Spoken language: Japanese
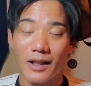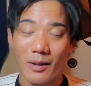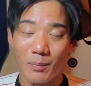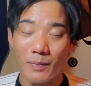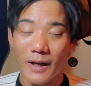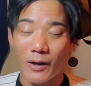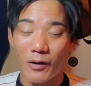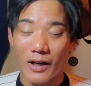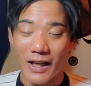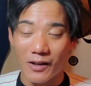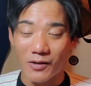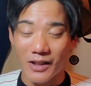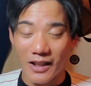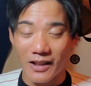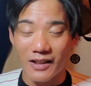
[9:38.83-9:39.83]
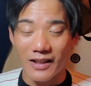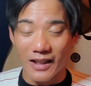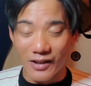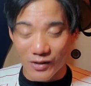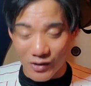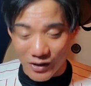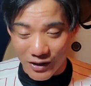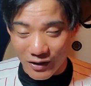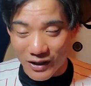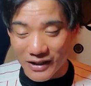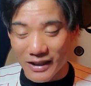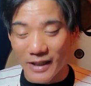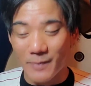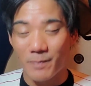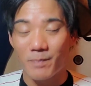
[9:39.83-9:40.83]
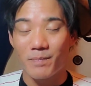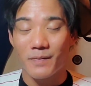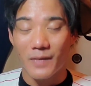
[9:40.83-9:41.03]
連敗を早くね、脱出してください。